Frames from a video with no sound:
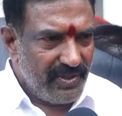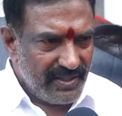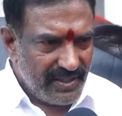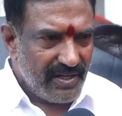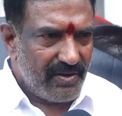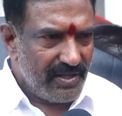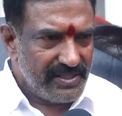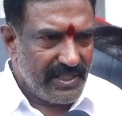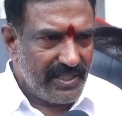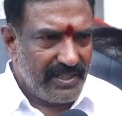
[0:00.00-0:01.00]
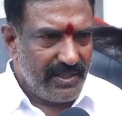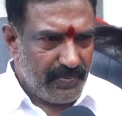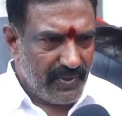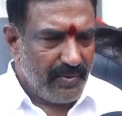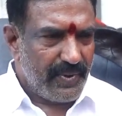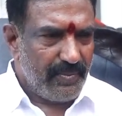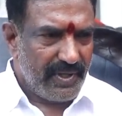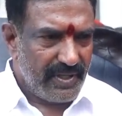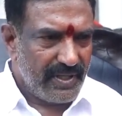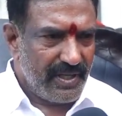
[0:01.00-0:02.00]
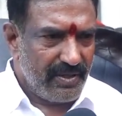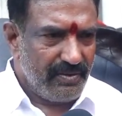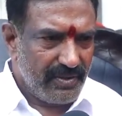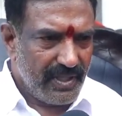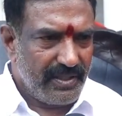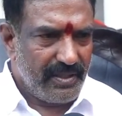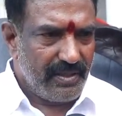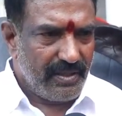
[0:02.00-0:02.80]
వీళ్ళంతా రావడం జరిగింది పొన్నం గాంధీ గారు గాంధీ